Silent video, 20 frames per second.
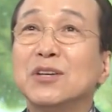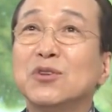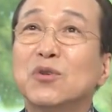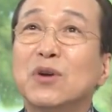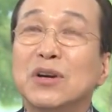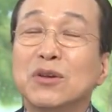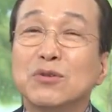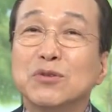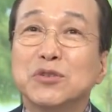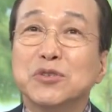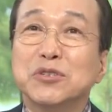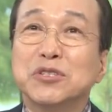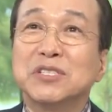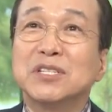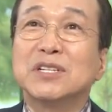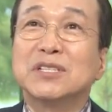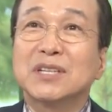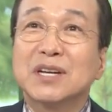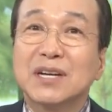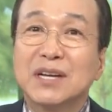まで
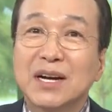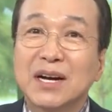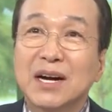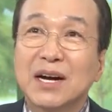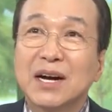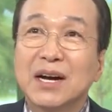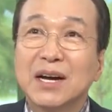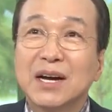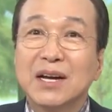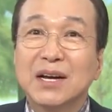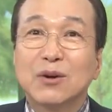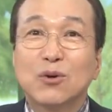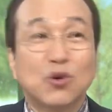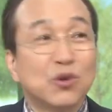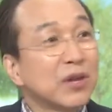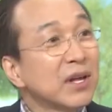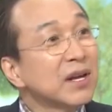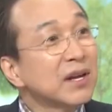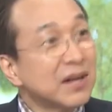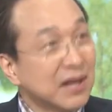ヒーローが47ですか
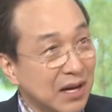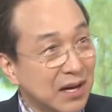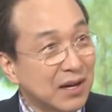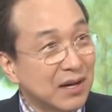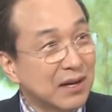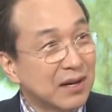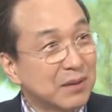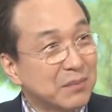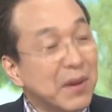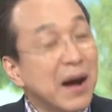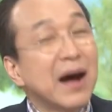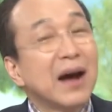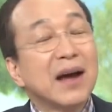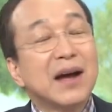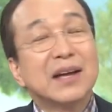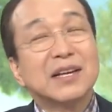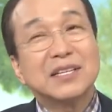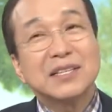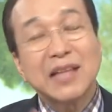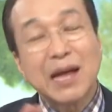ら5年間
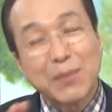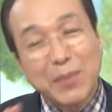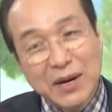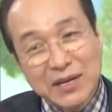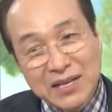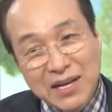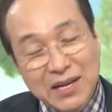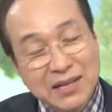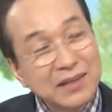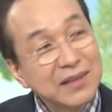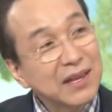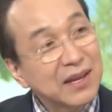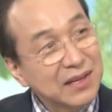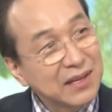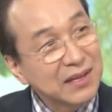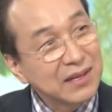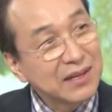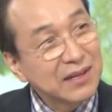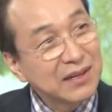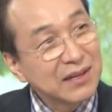まあたま
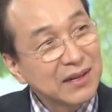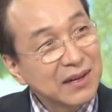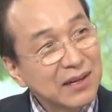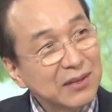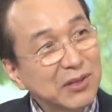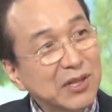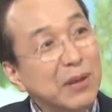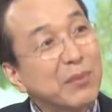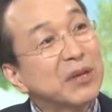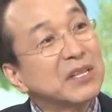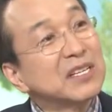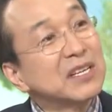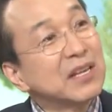に会ったり